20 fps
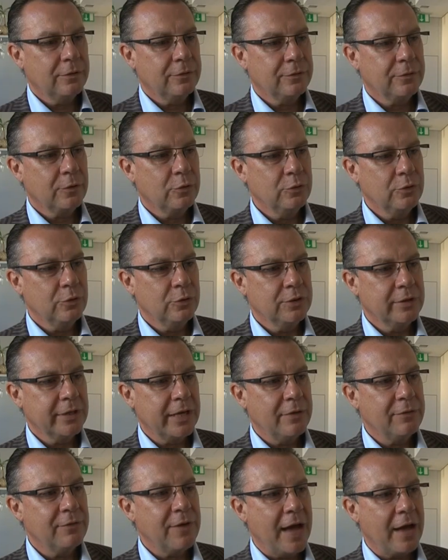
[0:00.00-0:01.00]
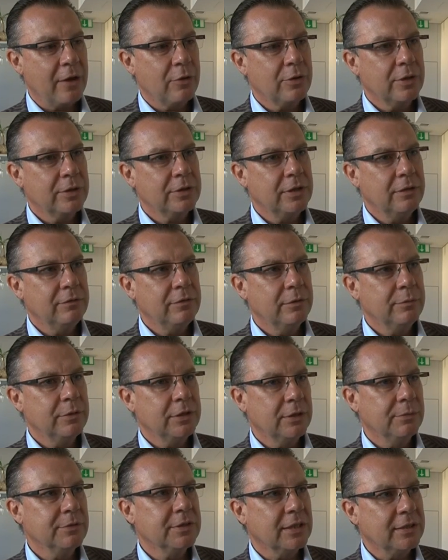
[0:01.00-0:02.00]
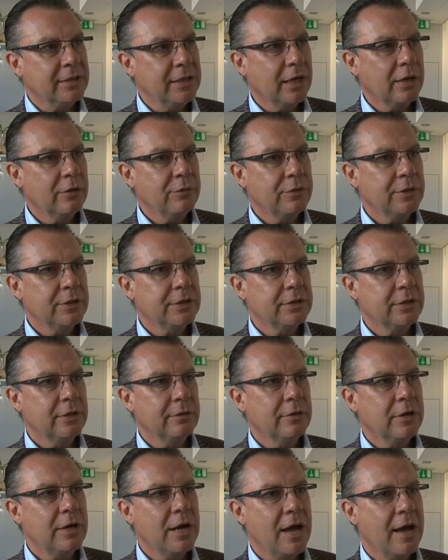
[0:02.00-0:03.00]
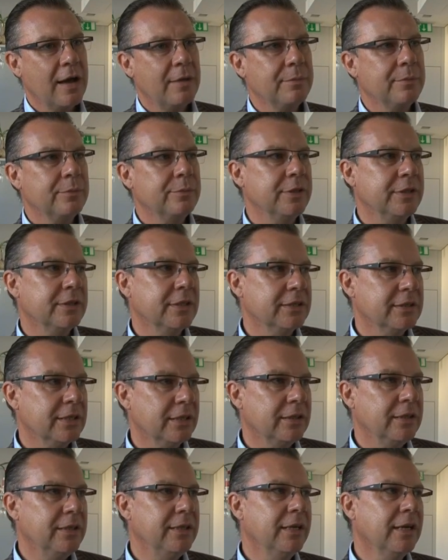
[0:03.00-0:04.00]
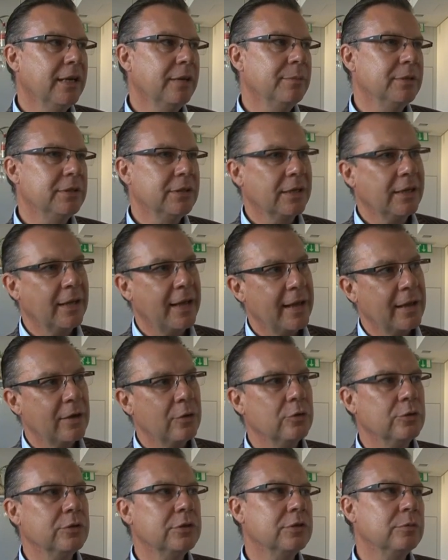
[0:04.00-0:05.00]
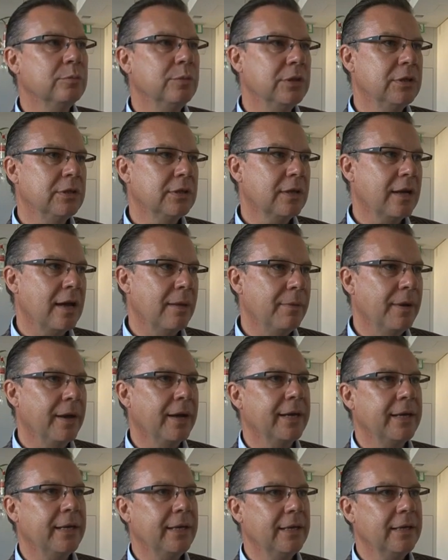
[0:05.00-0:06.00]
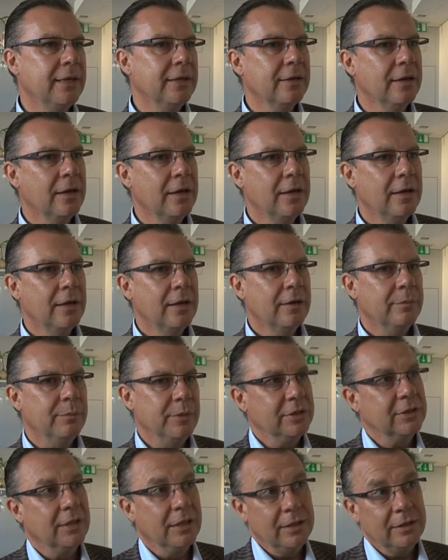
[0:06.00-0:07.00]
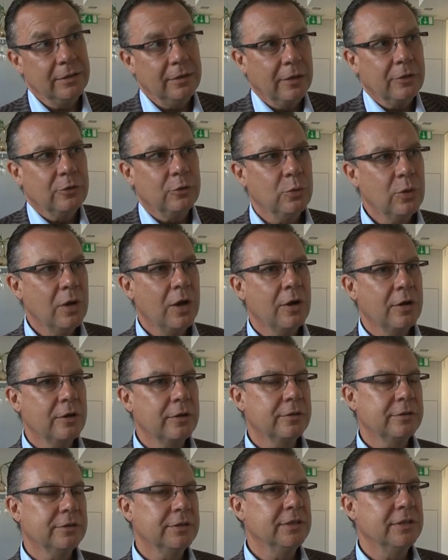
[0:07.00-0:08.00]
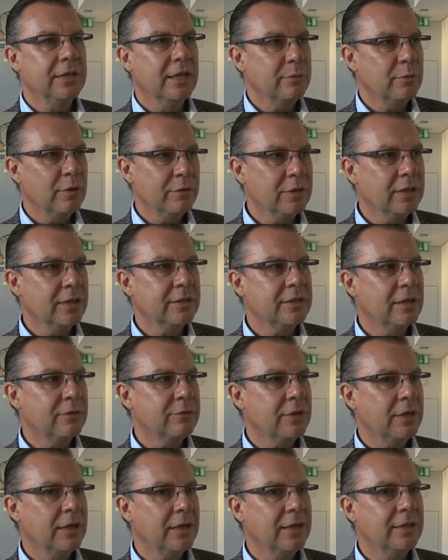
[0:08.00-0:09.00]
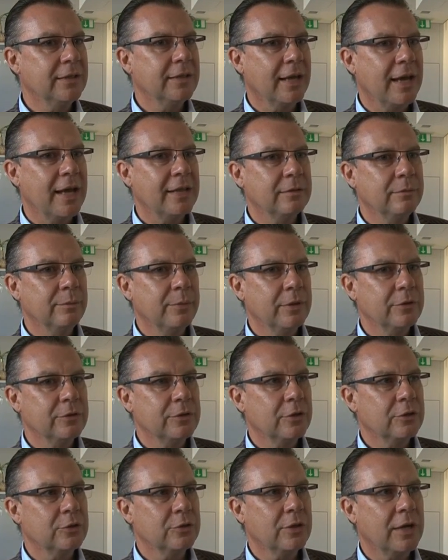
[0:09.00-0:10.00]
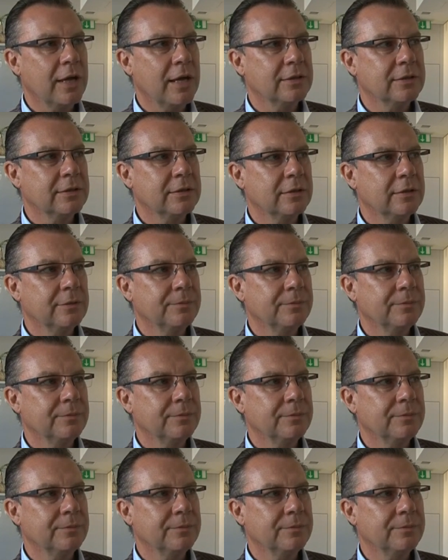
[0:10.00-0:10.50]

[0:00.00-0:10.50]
aufgrund unserer Erfahrungen, die wir mit dem Satirefestival haben, mit der Satire, mit der Kleinkunst, mit Kabarett, mit der Literatur auch, es sind ja immer wieder sehr viele Literaten bei uns auch zu Gast.